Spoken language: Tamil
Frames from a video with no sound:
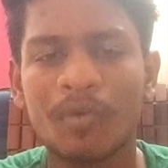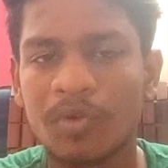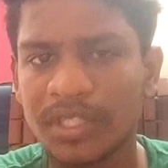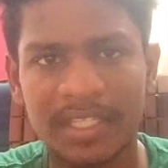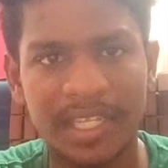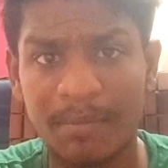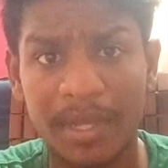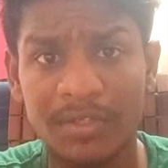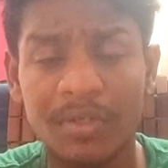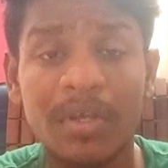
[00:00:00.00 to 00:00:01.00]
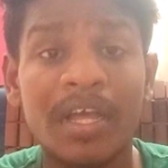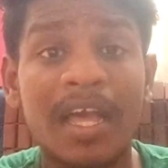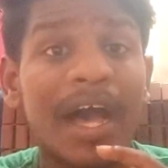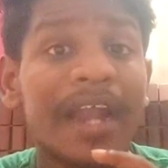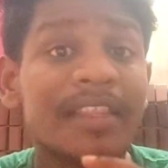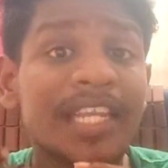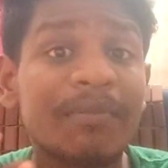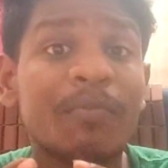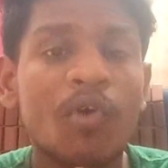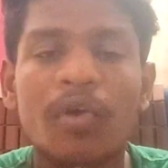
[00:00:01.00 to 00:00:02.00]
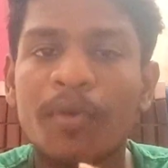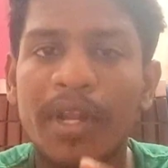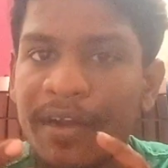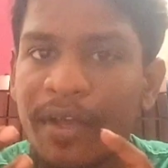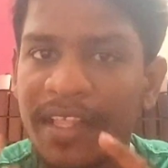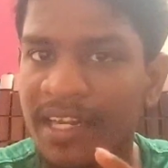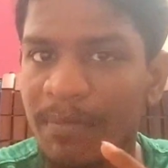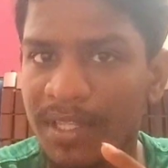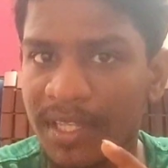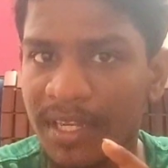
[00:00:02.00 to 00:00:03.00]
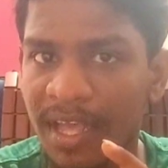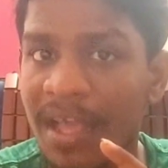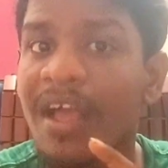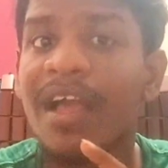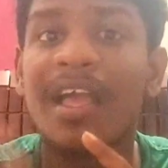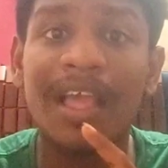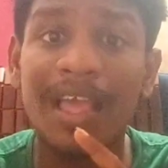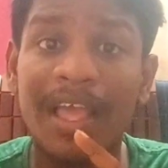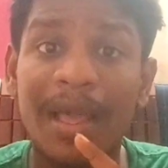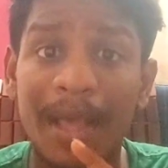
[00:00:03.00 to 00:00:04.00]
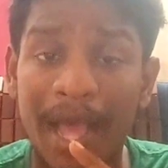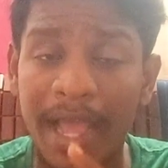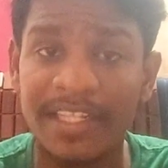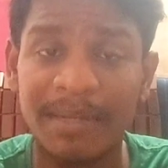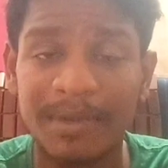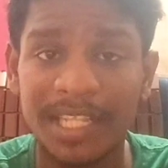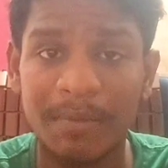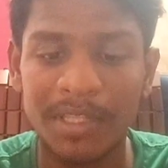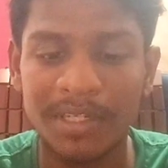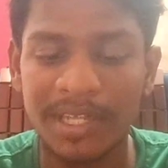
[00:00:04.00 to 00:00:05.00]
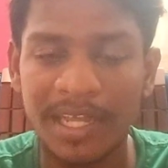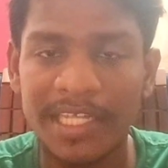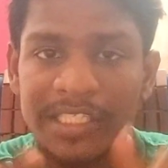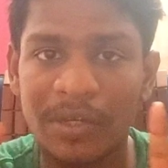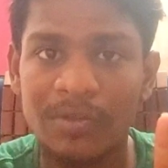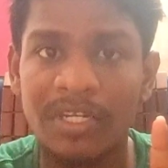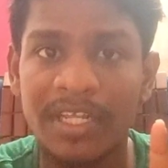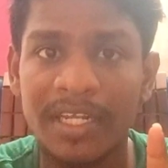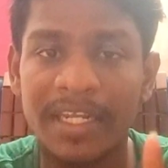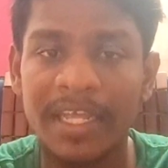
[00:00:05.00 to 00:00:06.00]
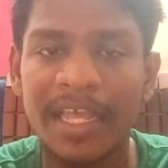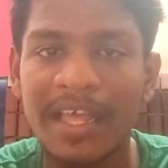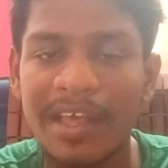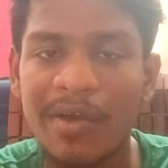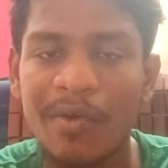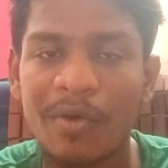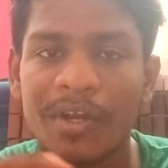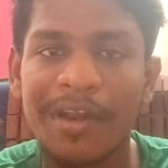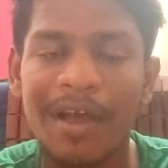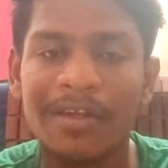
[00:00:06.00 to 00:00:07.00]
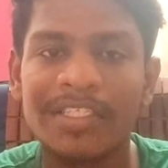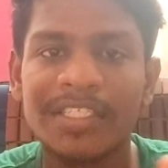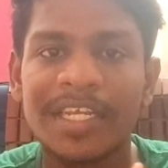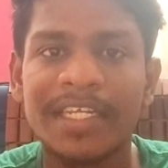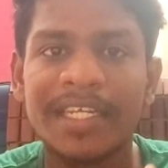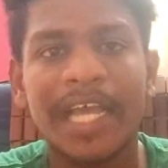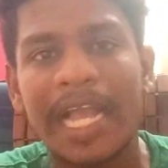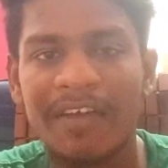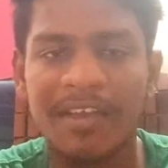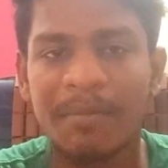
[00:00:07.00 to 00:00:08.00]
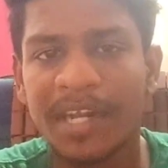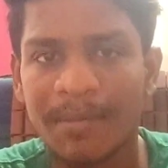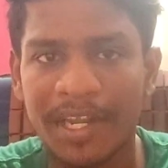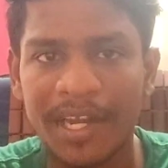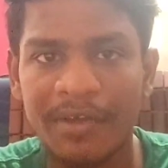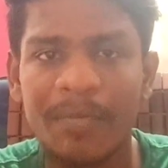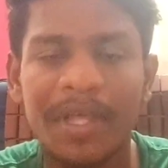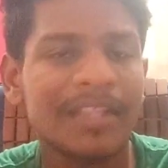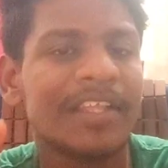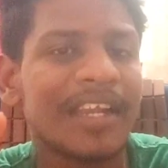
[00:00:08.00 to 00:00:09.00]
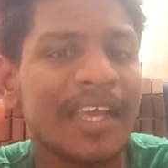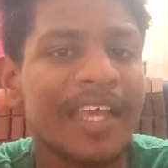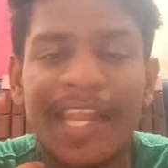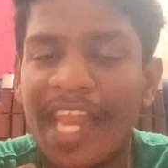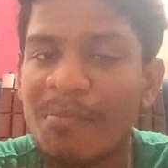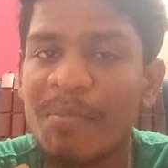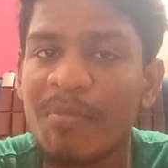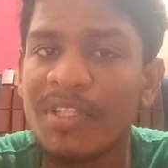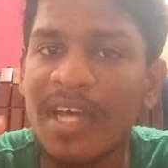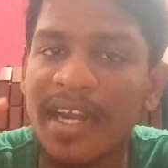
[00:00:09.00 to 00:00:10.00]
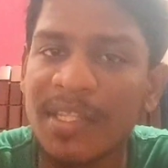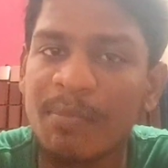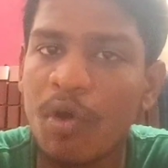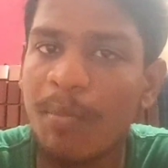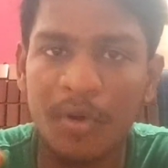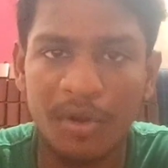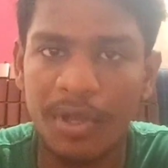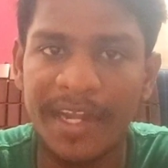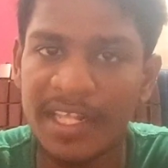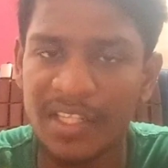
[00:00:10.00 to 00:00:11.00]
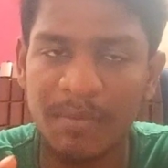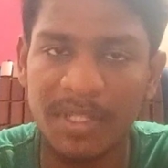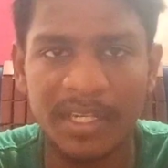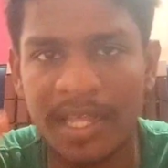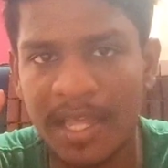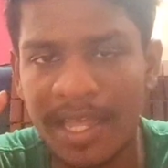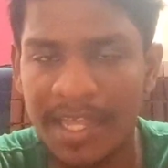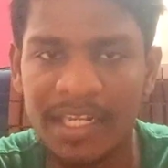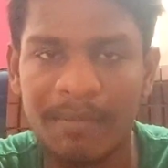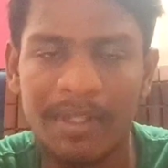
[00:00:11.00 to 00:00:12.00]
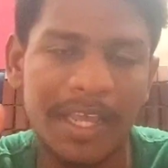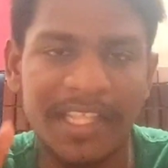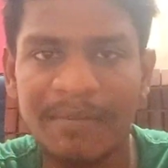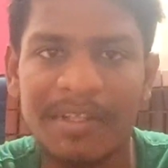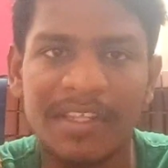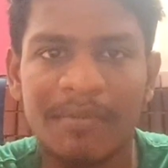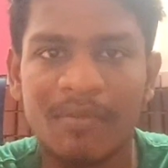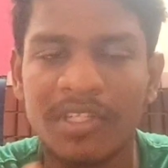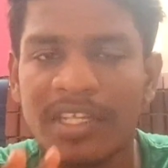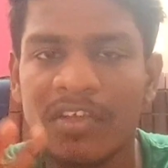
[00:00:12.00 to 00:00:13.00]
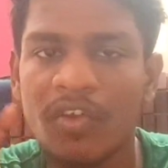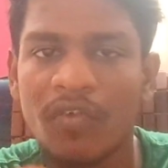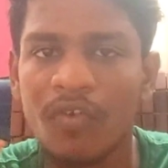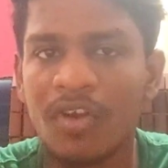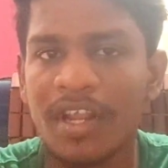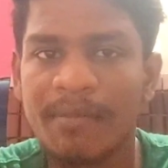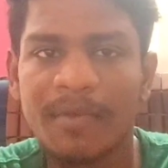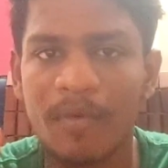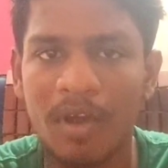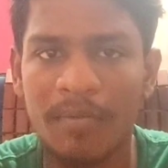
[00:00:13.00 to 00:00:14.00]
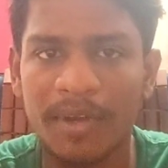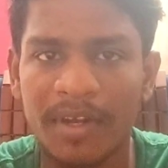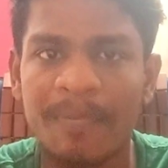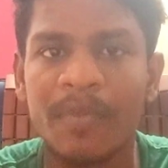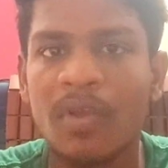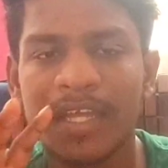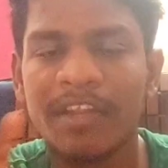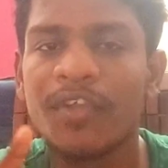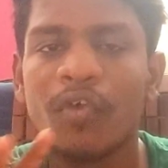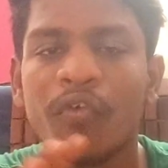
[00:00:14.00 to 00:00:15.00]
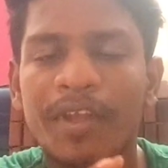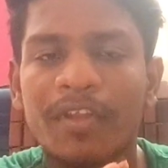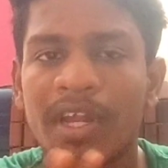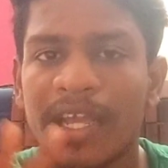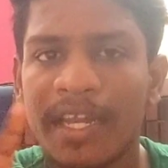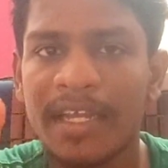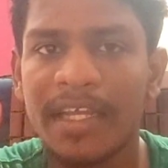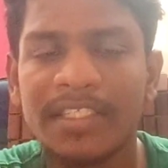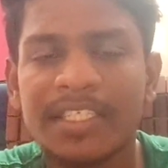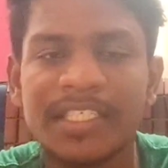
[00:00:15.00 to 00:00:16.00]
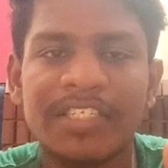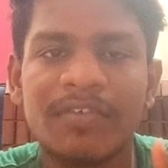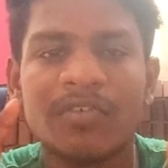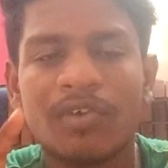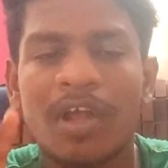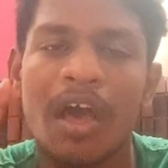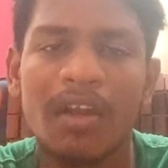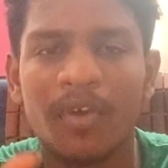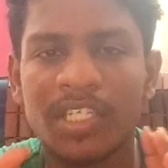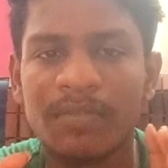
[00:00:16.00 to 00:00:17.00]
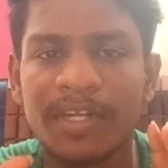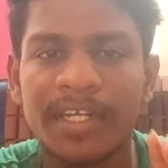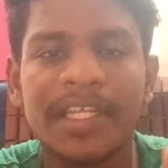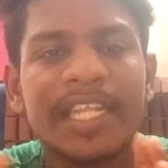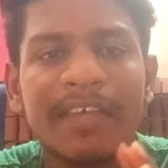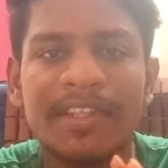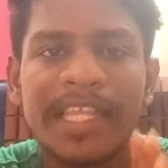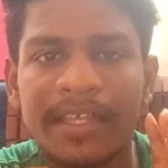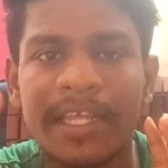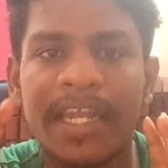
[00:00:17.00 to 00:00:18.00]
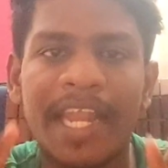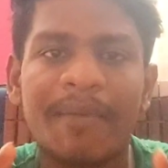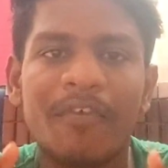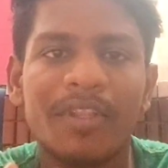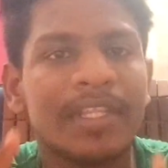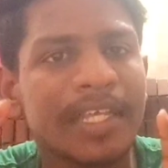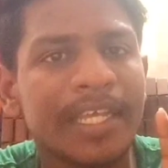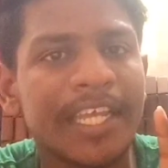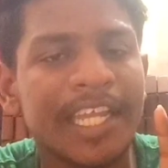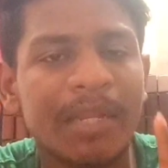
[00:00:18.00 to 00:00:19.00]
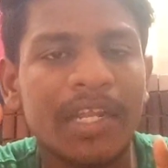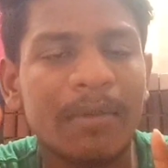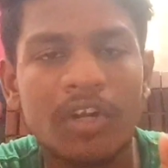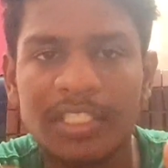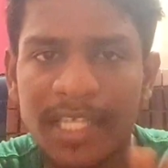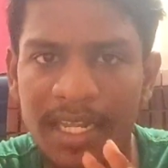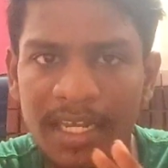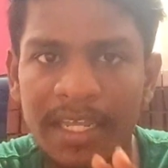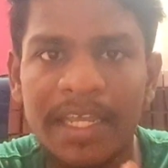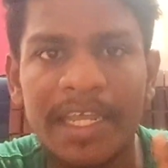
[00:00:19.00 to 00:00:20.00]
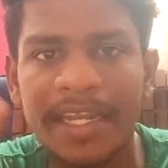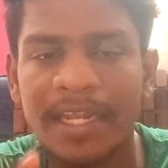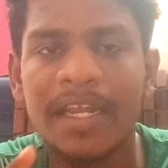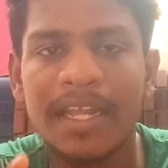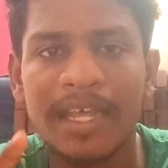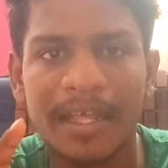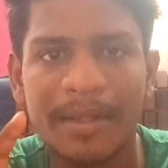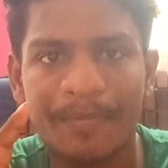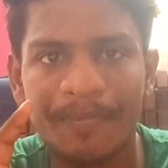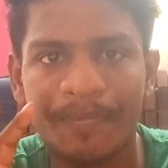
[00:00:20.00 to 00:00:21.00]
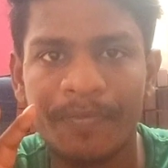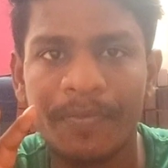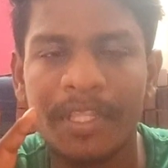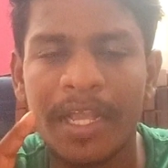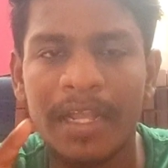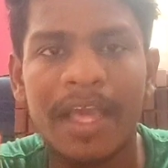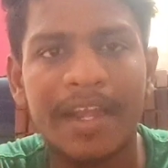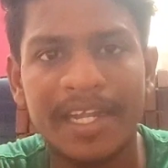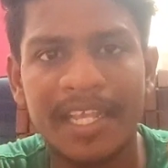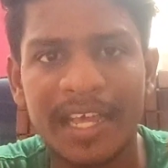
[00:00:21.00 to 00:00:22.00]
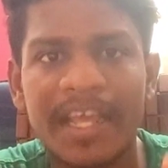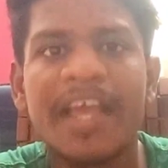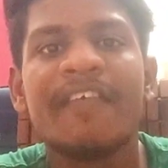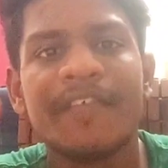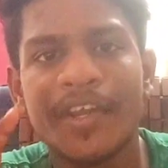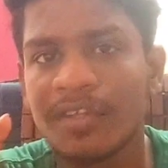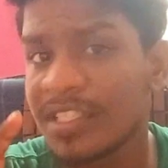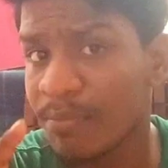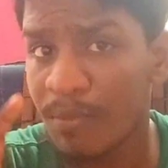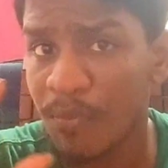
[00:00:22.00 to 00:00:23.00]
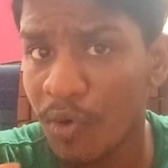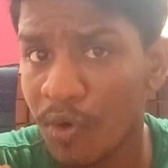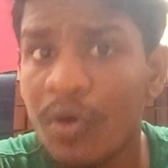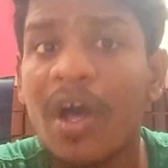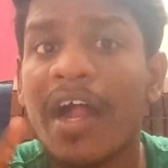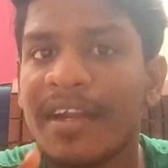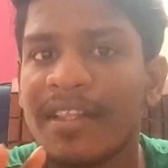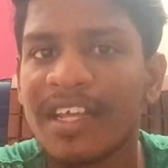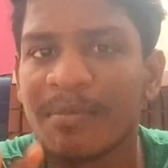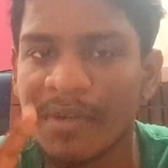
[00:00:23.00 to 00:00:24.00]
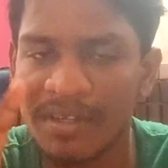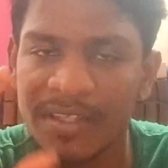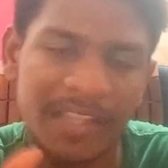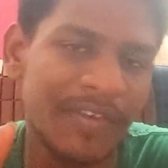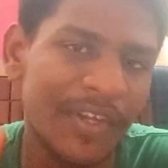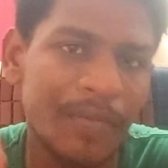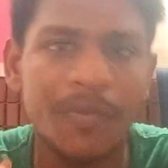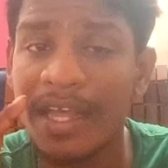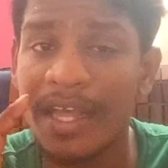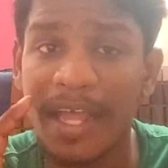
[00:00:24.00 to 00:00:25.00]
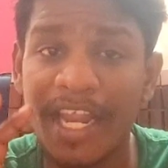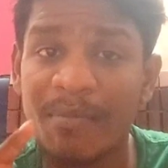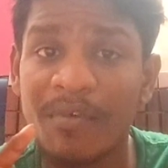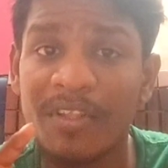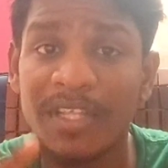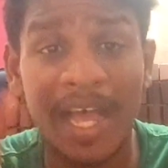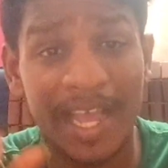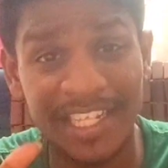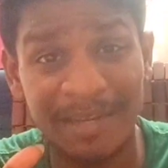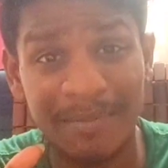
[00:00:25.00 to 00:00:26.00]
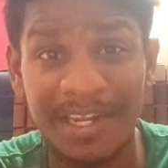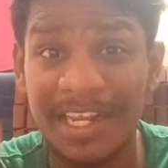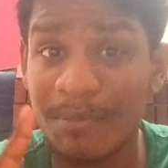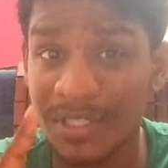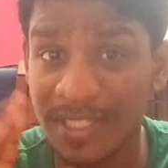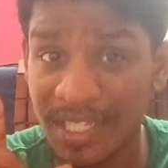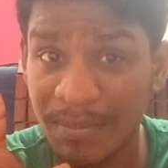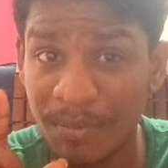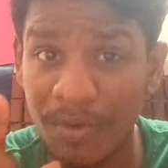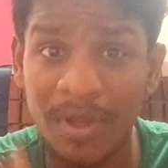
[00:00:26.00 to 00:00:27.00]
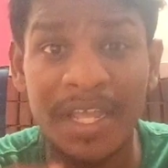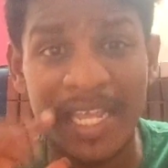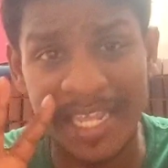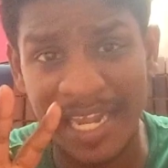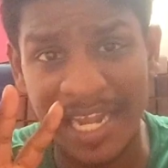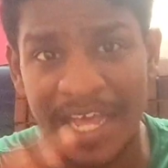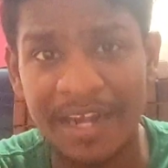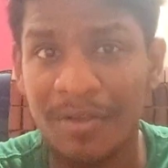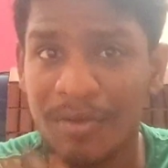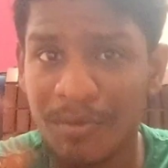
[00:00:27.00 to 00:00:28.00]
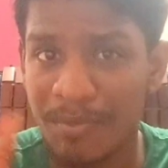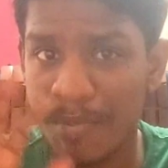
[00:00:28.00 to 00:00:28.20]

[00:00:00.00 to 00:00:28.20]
கொஞ்சம் இடத்த நம்ம பார்த்துட்டோம் அடுத்து நம்ம போக போகிற இடம் எதுன்னு பார்த்தீங்கன்னா ஹைதராபாத் நம்ம பார்த்துட்டா சவுத்தில் இருக்கிற ஒரு நாலு ஸ்டேட்டு கவர் பண்ண மாதிரி ஆகிடும் அதனால் நம்ம இப்போ வந்து அடுத்து போக போகிறோம் இடம் எதுன்னு பார்த்தீங்கன்னா ஹைதராபாத் ஹைதராபாத்தை நம்ம வந்து ஃபுல்லாக நம்ம ப்ளாக் பண்ணலாம் ரிவ்யூ வீடியோலாம் இல்லைங்க ஜஸ்ட் இது வந்து ஒரு அன்பாக்ஸ் பண்ணிவிட்டு இதில் வந்து நம்ம வந்து இனிமேல் நம்மளோட சேனலில் நல்ல கிளாரிட்டியான வீடியோஸ் நம்ம போடுறோம்ன்றதுக்காக மட்டும்தான் இந்த வீடியோ நம்ம வந்து ஹைதராபாத்தில் நம்ம சந்திப்போம் எல்லாருக்கும்